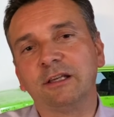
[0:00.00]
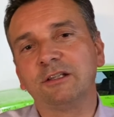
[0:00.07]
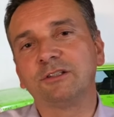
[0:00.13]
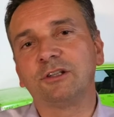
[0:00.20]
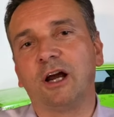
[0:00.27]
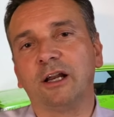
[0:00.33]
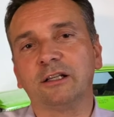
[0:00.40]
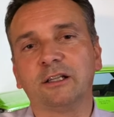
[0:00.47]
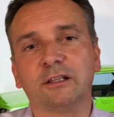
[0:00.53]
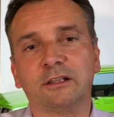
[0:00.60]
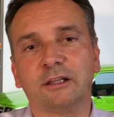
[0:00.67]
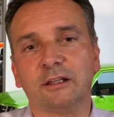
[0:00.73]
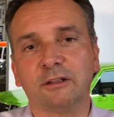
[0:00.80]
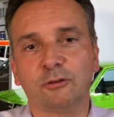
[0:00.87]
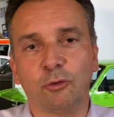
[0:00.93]
abbiamo
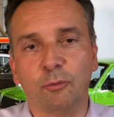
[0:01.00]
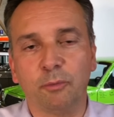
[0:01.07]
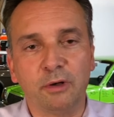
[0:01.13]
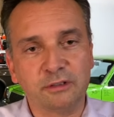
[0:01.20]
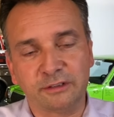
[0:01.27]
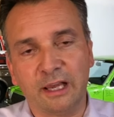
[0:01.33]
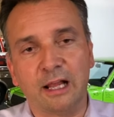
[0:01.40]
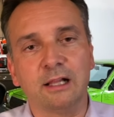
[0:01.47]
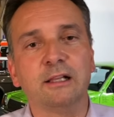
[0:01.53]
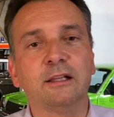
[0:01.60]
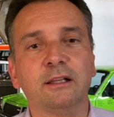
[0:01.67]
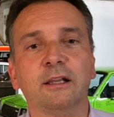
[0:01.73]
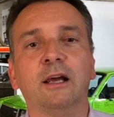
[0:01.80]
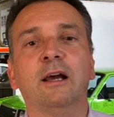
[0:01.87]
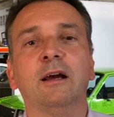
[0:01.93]
iniziato nel
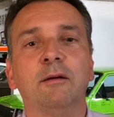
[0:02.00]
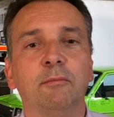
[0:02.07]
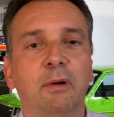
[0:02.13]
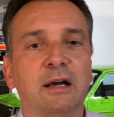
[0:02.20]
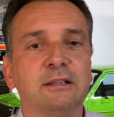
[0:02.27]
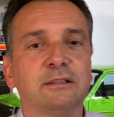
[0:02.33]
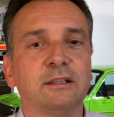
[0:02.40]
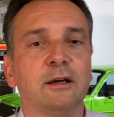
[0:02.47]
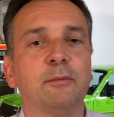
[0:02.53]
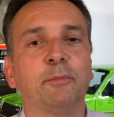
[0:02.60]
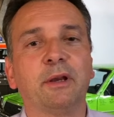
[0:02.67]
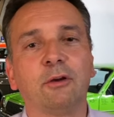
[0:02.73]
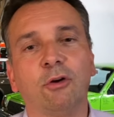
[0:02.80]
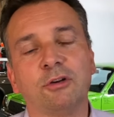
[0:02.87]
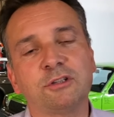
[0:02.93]
1978.